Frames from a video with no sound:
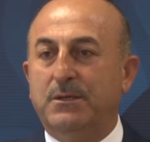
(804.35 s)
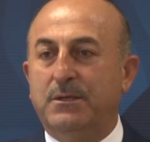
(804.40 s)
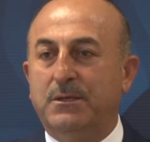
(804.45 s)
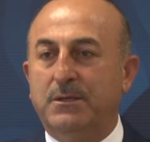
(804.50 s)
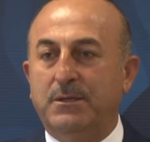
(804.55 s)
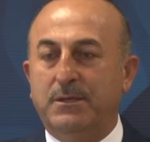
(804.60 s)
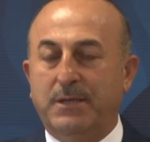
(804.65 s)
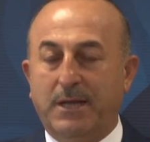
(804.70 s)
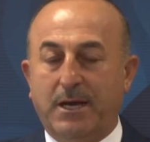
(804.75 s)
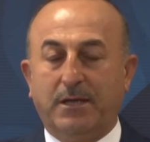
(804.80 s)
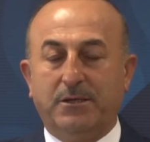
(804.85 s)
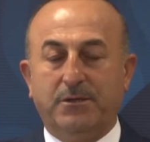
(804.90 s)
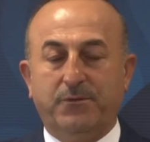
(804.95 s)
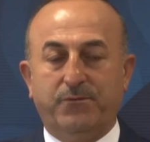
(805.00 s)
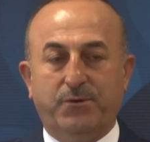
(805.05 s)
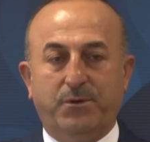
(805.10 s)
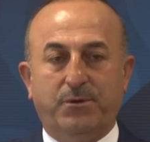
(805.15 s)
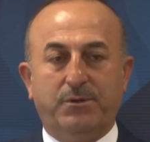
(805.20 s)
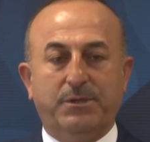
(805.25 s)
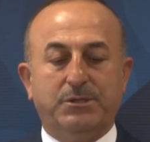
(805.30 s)
E, negatif
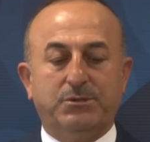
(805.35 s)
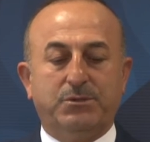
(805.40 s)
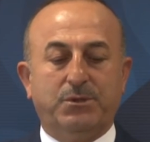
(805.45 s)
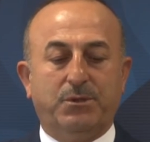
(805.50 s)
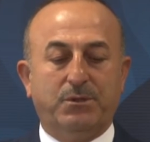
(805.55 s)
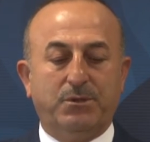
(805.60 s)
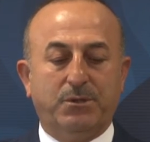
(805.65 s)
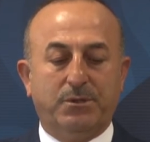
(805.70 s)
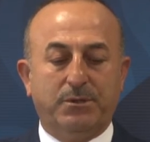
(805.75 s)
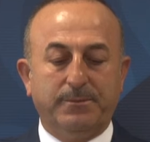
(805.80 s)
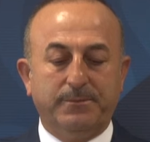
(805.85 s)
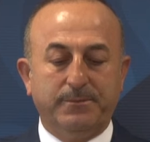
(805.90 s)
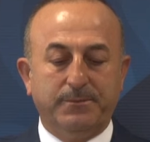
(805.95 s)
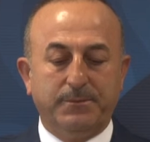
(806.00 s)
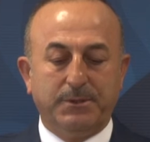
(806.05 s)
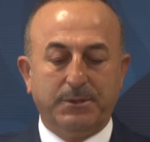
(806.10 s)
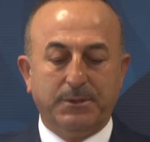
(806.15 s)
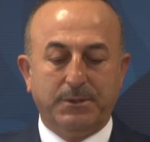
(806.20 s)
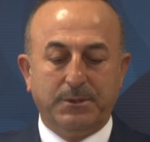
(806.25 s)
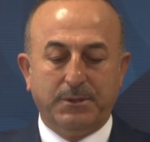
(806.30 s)
yönde söylüyorum.
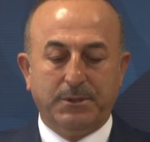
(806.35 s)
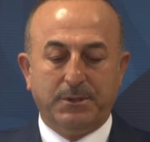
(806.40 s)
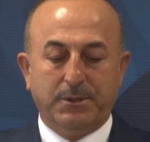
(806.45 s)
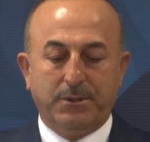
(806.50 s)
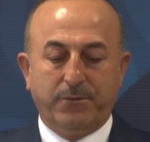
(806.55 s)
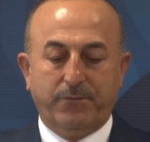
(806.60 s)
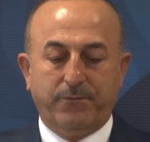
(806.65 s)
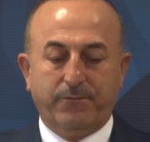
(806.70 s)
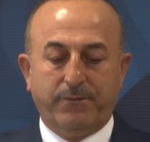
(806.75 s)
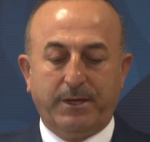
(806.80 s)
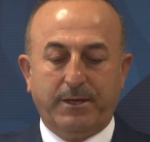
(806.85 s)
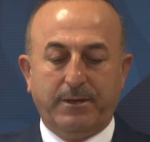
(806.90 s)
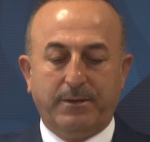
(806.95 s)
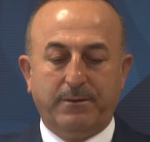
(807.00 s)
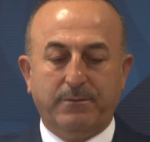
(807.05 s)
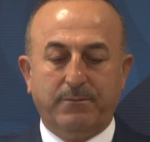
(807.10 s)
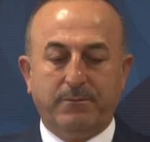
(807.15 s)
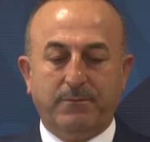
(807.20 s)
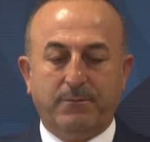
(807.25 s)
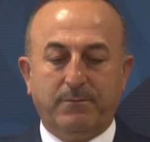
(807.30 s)
Ve
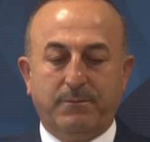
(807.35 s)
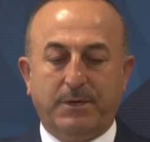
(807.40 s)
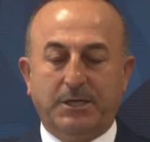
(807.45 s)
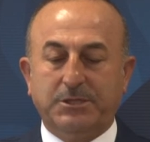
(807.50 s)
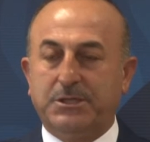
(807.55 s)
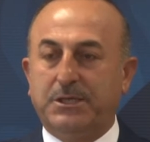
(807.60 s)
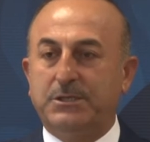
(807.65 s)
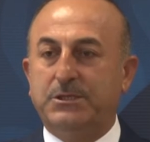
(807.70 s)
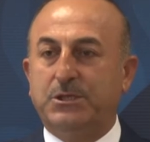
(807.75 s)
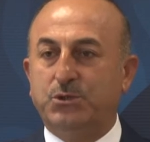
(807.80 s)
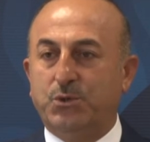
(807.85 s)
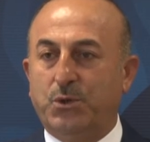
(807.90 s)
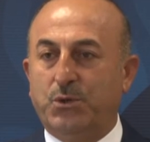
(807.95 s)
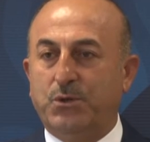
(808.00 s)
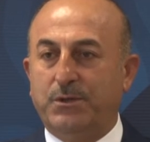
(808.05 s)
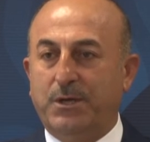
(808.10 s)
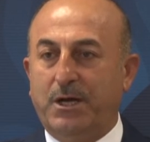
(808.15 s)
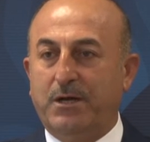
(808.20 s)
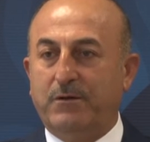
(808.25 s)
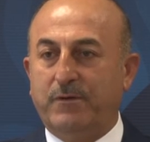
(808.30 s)
başkaca
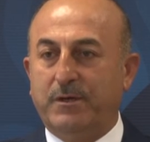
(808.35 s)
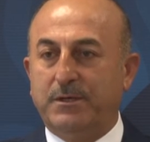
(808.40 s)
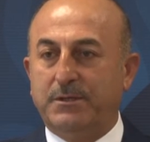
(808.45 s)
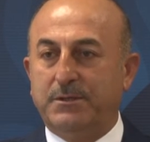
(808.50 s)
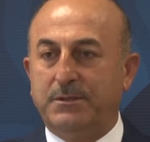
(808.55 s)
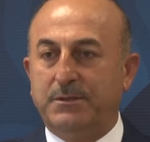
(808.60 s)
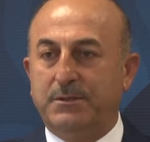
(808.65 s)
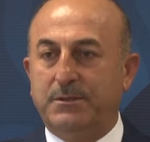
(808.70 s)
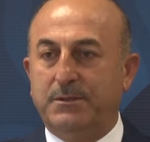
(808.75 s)
sorunlar var.